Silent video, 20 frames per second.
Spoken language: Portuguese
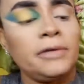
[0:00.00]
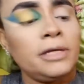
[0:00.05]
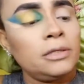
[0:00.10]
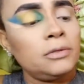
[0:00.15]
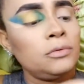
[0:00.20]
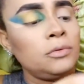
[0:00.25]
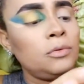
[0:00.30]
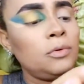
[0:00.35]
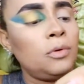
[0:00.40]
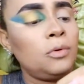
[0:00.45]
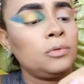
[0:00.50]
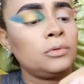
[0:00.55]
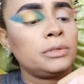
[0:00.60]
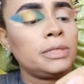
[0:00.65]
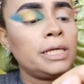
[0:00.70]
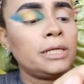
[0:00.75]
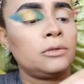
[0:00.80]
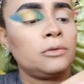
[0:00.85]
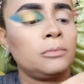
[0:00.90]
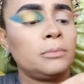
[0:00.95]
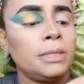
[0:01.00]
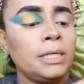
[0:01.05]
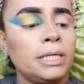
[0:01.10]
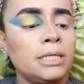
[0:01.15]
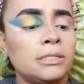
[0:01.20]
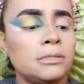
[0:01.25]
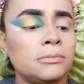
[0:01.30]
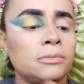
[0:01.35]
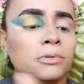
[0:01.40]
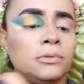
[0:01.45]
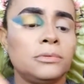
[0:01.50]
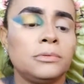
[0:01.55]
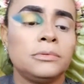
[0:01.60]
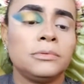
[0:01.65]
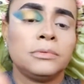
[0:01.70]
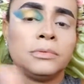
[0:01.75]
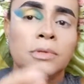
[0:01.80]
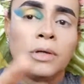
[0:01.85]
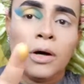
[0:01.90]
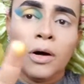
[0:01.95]
vendo? Com o dedo mesmo,
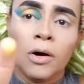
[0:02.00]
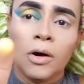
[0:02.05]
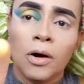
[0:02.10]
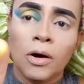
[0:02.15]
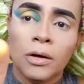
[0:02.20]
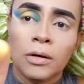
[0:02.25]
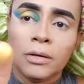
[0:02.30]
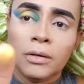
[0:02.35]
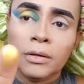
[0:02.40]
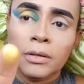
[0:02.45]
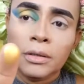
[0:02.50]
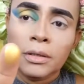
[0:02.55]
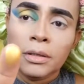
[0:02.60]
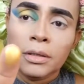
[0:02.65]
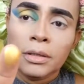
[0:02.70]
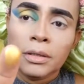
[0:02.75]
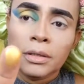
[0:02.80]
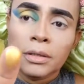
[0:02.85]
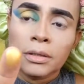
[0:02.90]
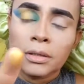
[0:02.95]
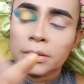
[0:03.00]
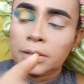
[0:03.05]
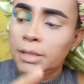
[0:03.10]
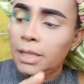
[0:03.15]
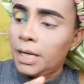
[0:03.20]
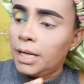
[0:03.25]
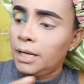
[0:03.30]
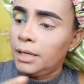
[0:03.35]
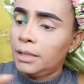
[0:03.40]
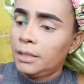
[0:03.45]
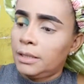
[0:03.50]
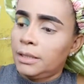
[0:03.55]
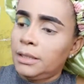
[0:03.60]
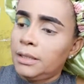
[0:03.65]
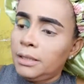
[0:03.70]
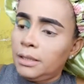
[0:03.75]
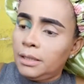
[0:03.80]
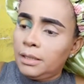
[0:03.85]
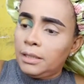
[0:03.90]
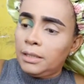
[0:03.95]
ó, tá?
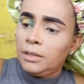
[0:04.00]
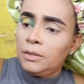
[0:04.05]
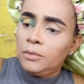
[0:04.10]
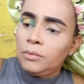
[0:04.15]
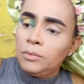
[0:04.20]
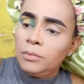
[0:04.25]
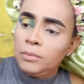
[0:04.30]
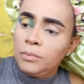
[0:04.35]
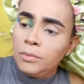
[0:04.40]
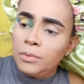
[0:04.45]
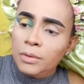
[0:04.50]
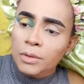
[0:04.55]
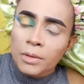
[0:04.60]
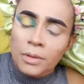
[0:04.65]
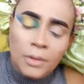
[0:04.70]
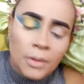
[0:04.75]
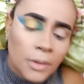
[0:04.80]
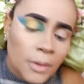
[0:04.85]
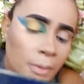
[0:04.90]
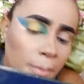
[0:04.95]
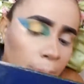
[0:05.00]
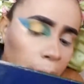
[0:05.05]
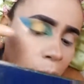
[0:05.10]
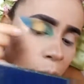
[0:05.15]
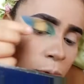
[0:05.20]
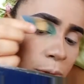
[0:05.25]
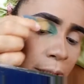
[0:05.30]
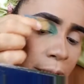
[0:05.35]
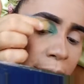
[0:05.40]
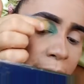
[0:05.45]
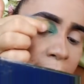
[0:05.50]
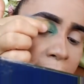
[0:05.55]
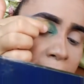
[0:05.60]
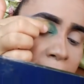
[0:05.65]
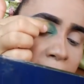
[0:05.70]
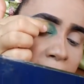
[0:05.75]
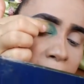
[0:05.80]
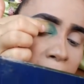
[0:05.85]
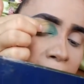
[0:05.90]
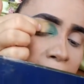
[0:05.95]
Eu boto aqui em
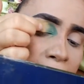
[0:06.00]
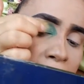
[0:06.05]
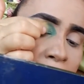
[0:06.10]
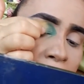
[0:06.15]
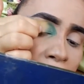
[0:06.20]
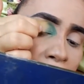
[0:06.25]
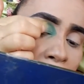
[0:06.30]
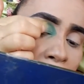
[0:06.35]
cima desse